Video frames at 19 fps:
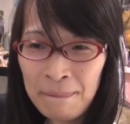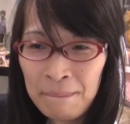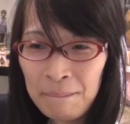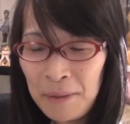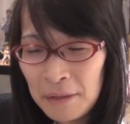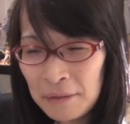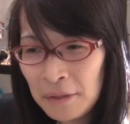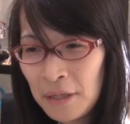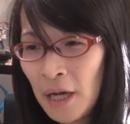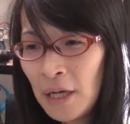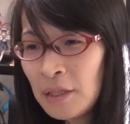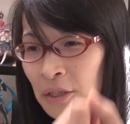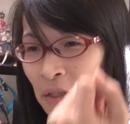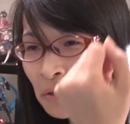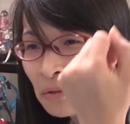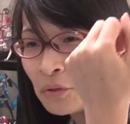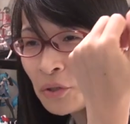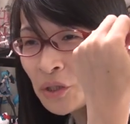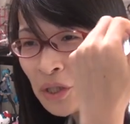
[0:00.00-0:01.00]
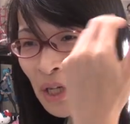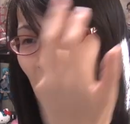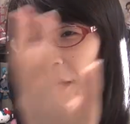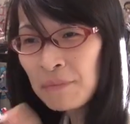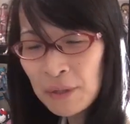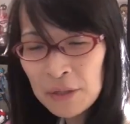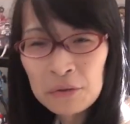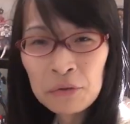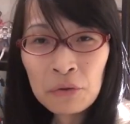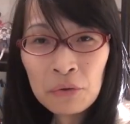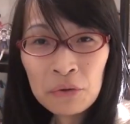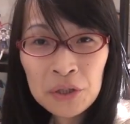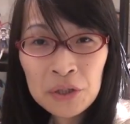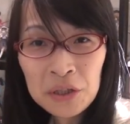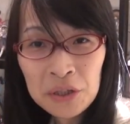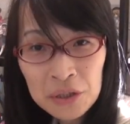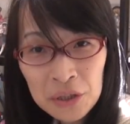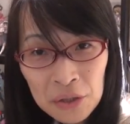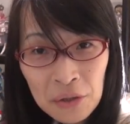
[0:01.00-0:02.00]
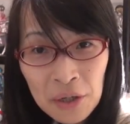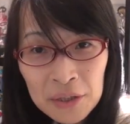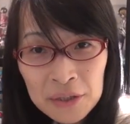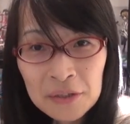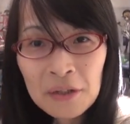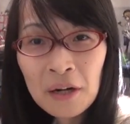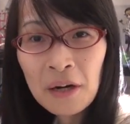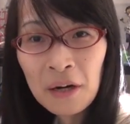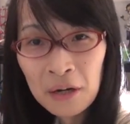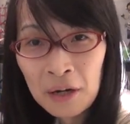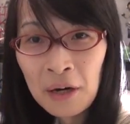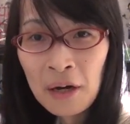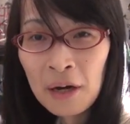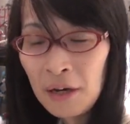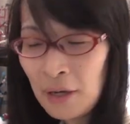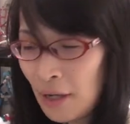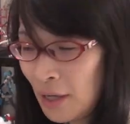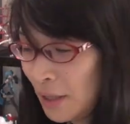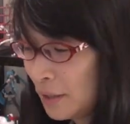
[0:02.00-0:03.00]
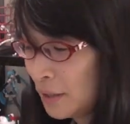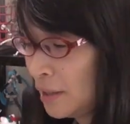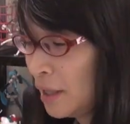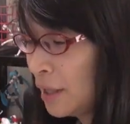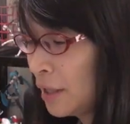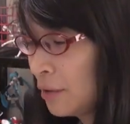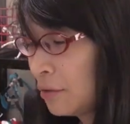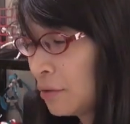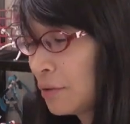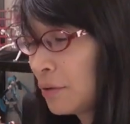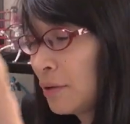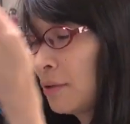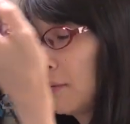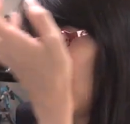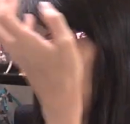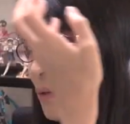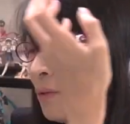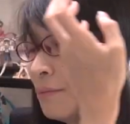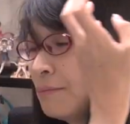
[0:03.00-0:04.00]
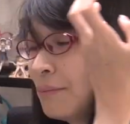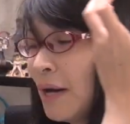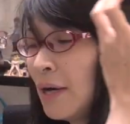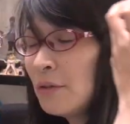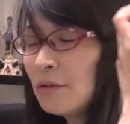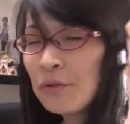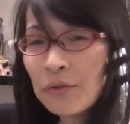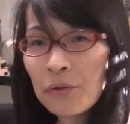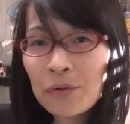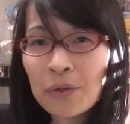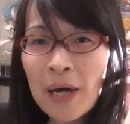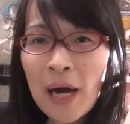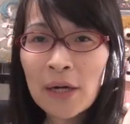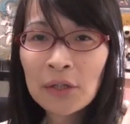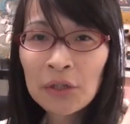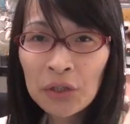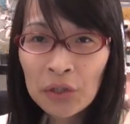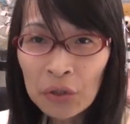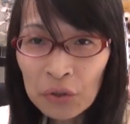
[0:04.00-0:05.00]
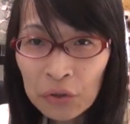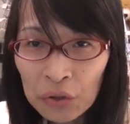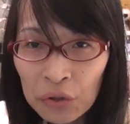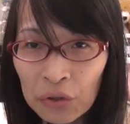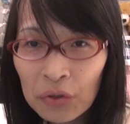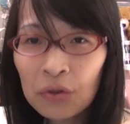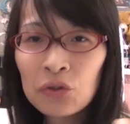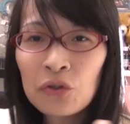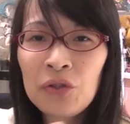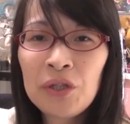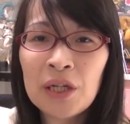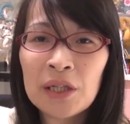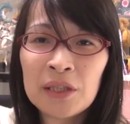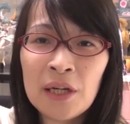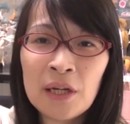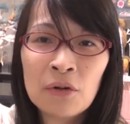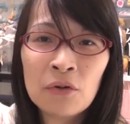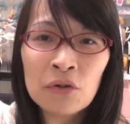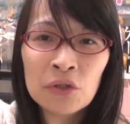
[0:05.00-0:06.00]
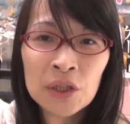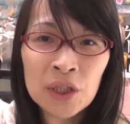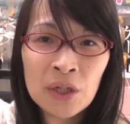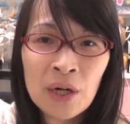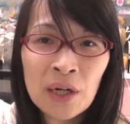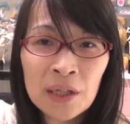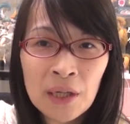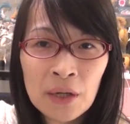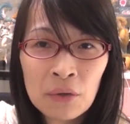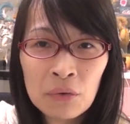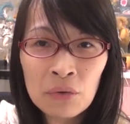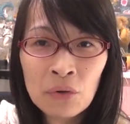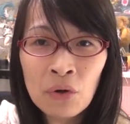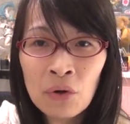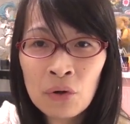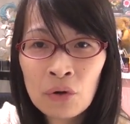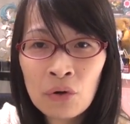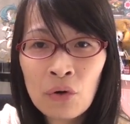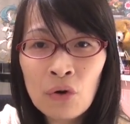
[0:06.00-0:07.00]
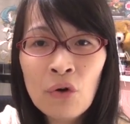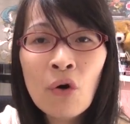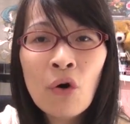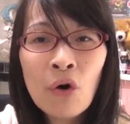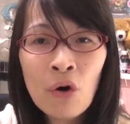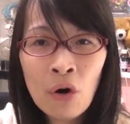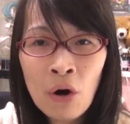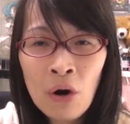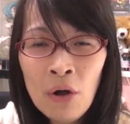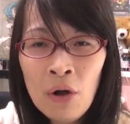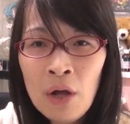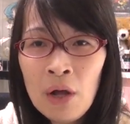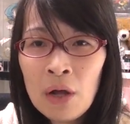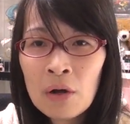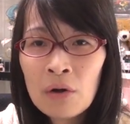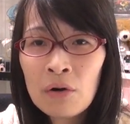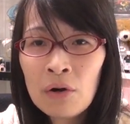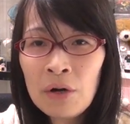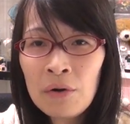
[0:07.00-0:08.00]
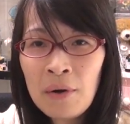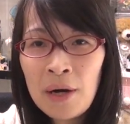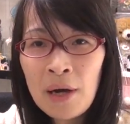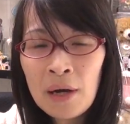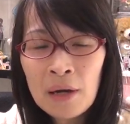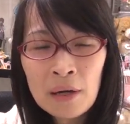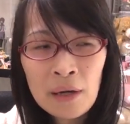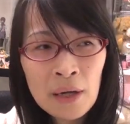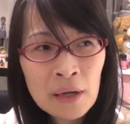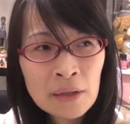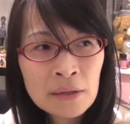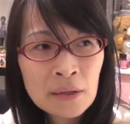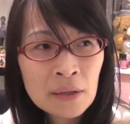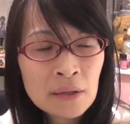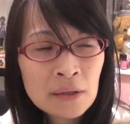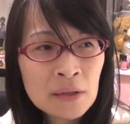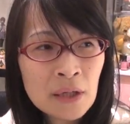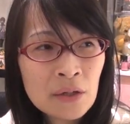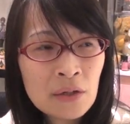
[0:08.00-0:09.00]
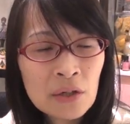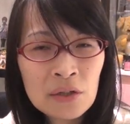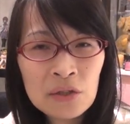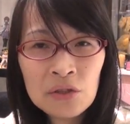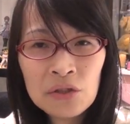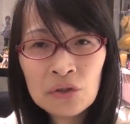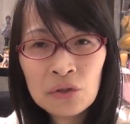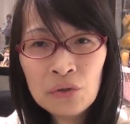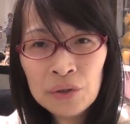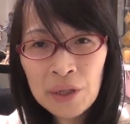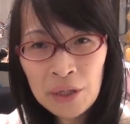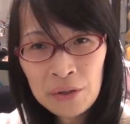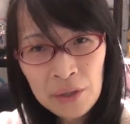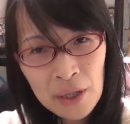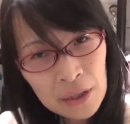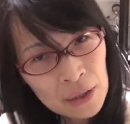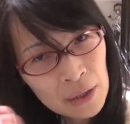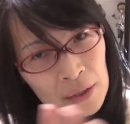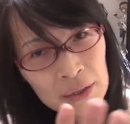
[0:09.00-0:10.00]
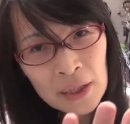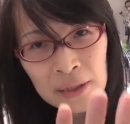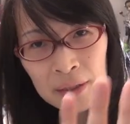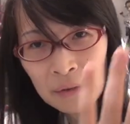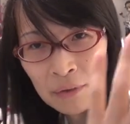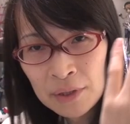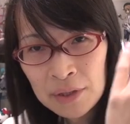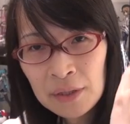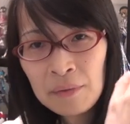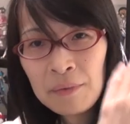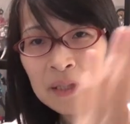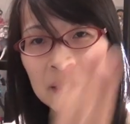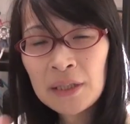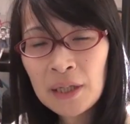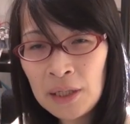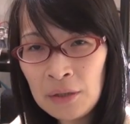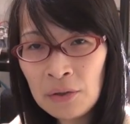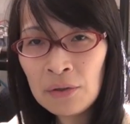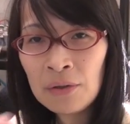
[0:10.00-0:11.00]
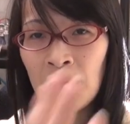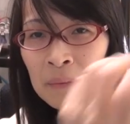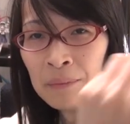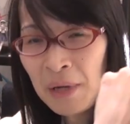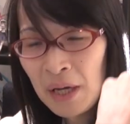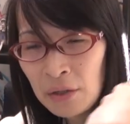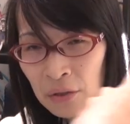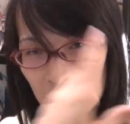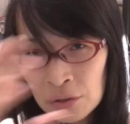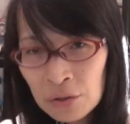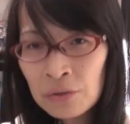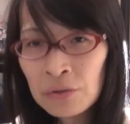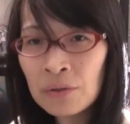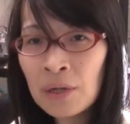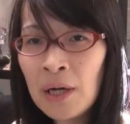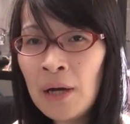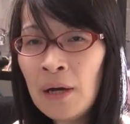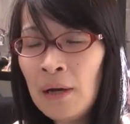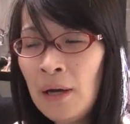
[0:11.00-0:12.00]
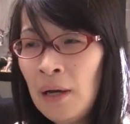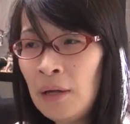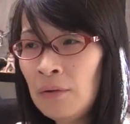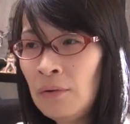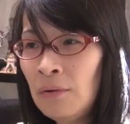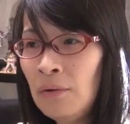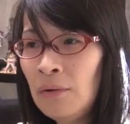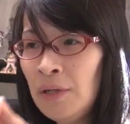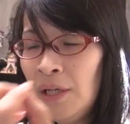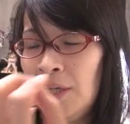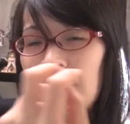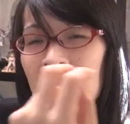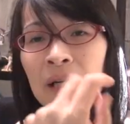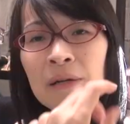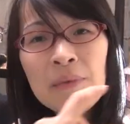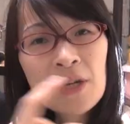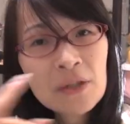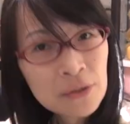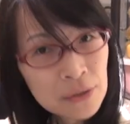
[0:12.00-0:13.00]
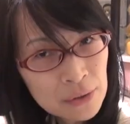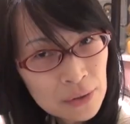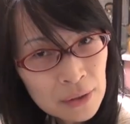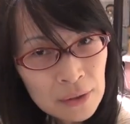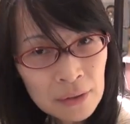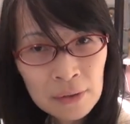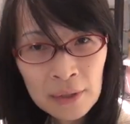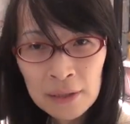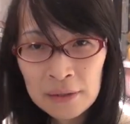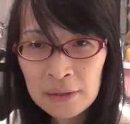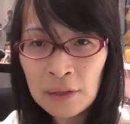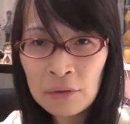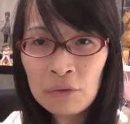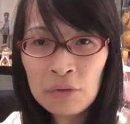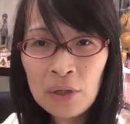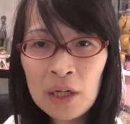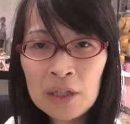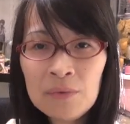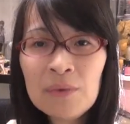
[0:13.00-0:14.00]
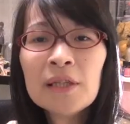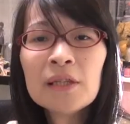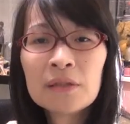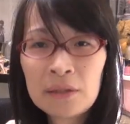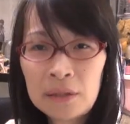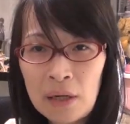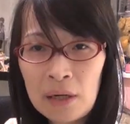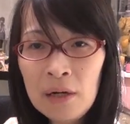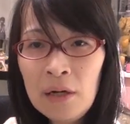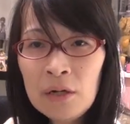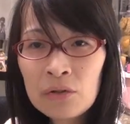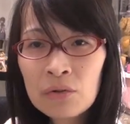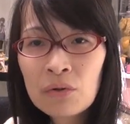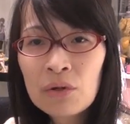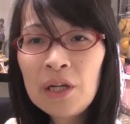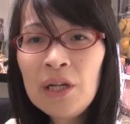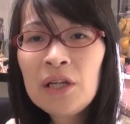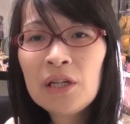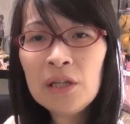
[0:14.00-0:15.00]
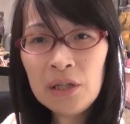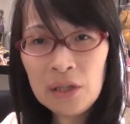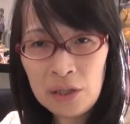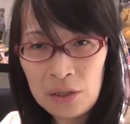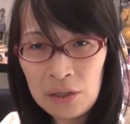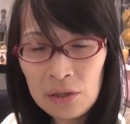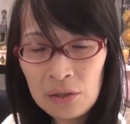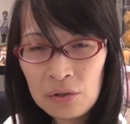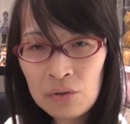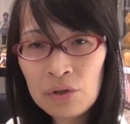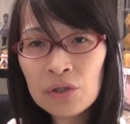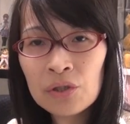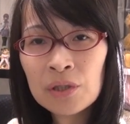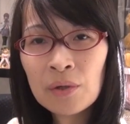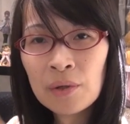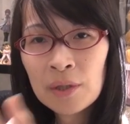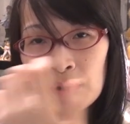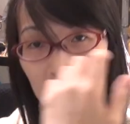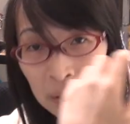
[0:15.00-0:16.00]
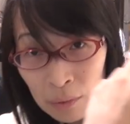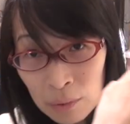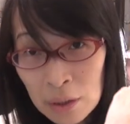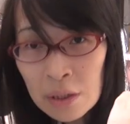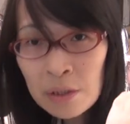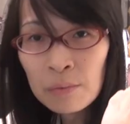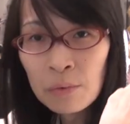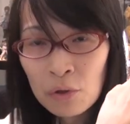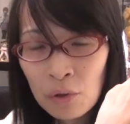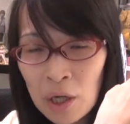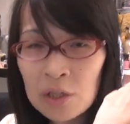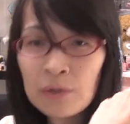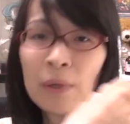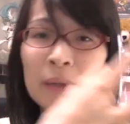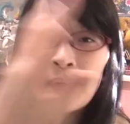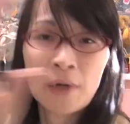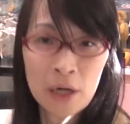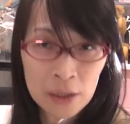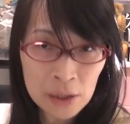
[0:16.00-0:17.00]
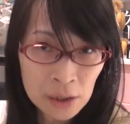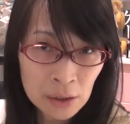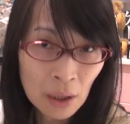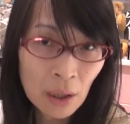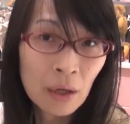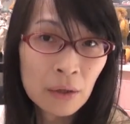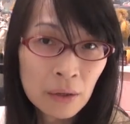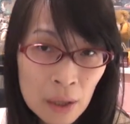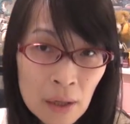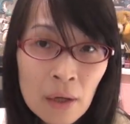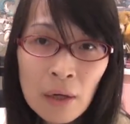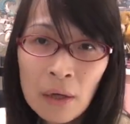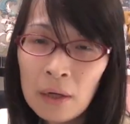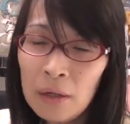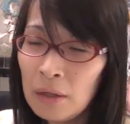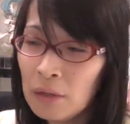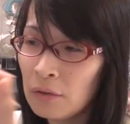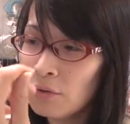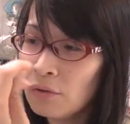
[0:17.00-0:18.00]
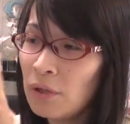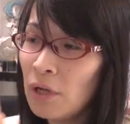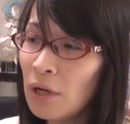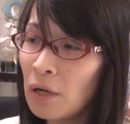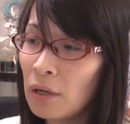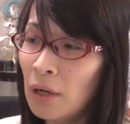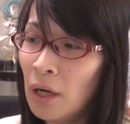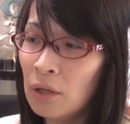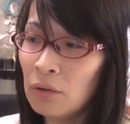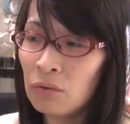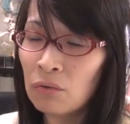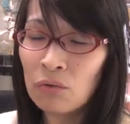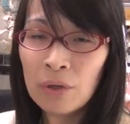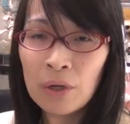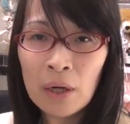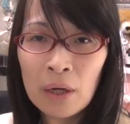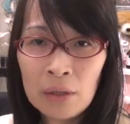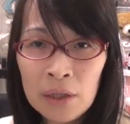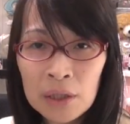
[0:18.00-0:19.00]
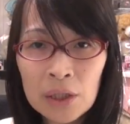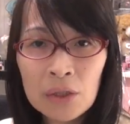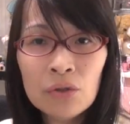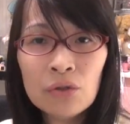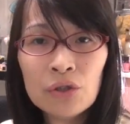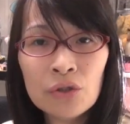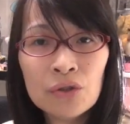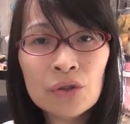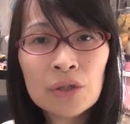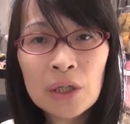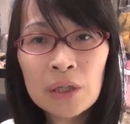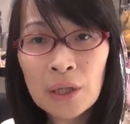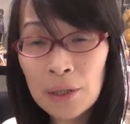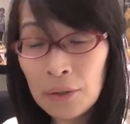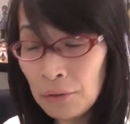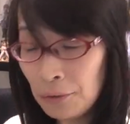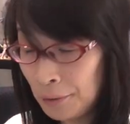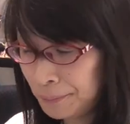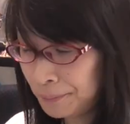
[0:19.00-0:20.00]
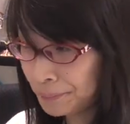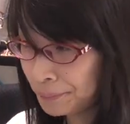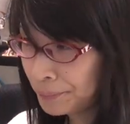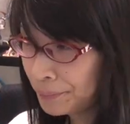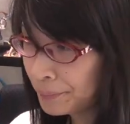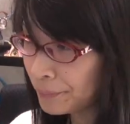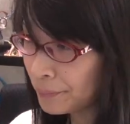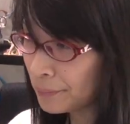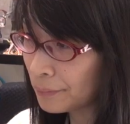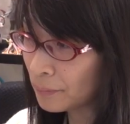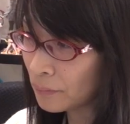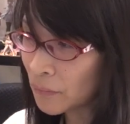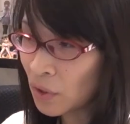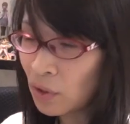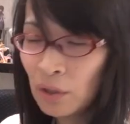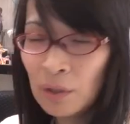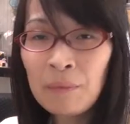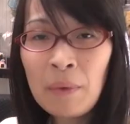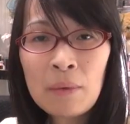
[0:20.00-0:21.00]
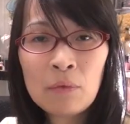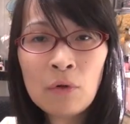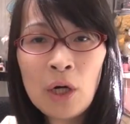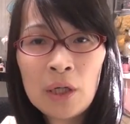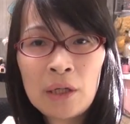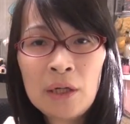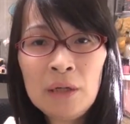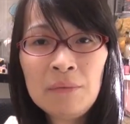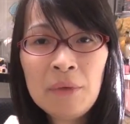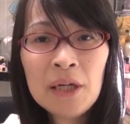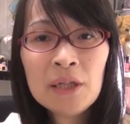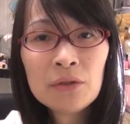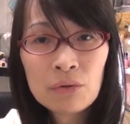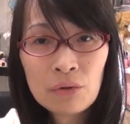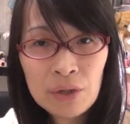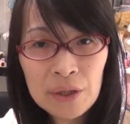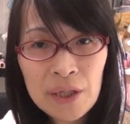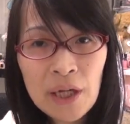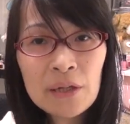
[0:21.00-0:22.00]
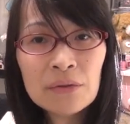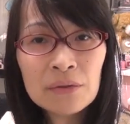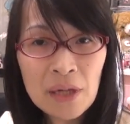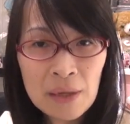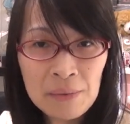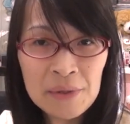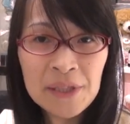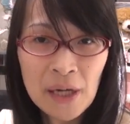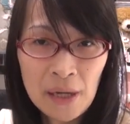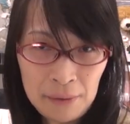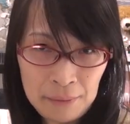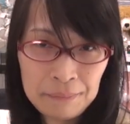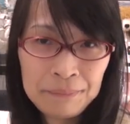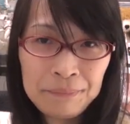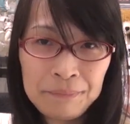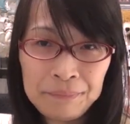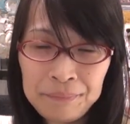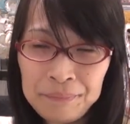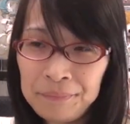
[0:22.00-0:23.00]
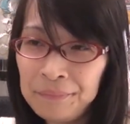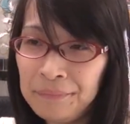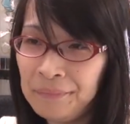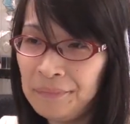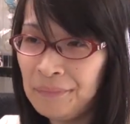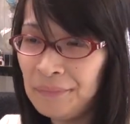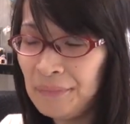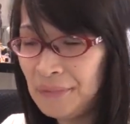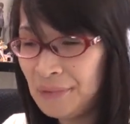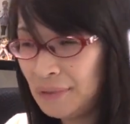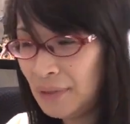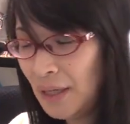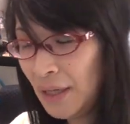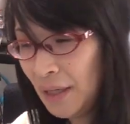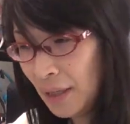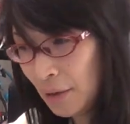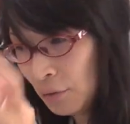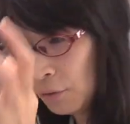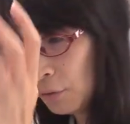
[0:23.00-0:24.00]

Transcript: まあ誕生してればそこに行ってるはずだからだけどマウスを拡張することには成功してるわけねこのコロコロこれは、えー、1995年ぐらいだったの確か忘れましたけどマイクロソフトがあのインテリマウスっていうやつでこれ初めてですからそっから一気に普及した私も発売日第2位とかねそれであのこれは一気に普及したんだけど今もう当たり前でしょこれないとダメじゃんだから